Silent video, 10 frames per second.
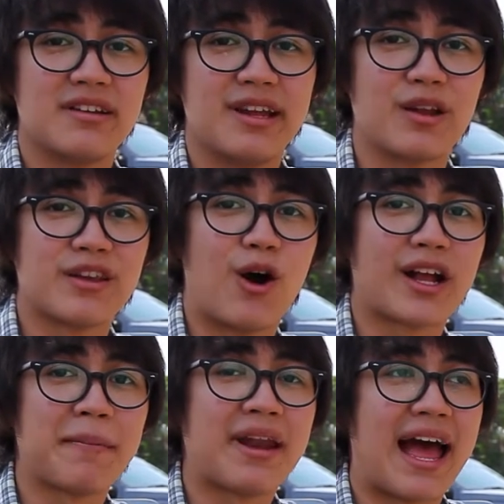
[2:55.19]
เดี๋ยวเราจะลอง
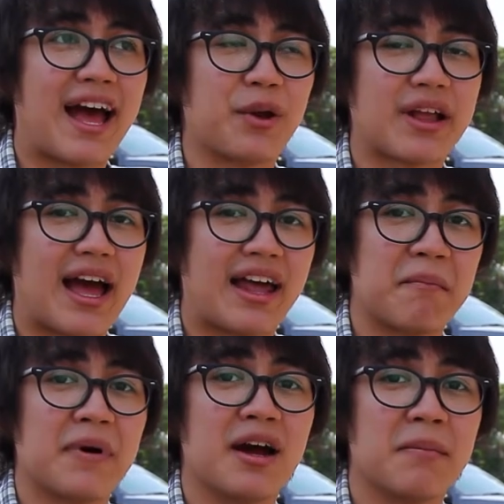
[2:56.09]
แก้ปัญหาโดยการ
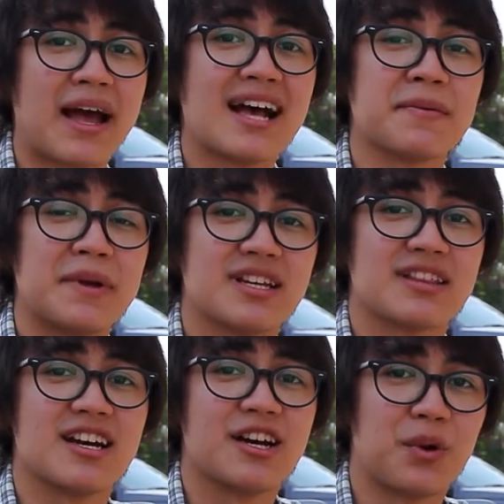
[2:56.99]
เพิ่มค่าสปีดชั
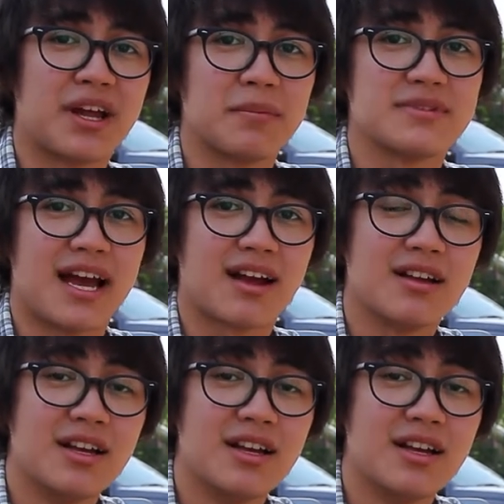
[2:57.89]
ตเตอร์ดูนะครับ จาก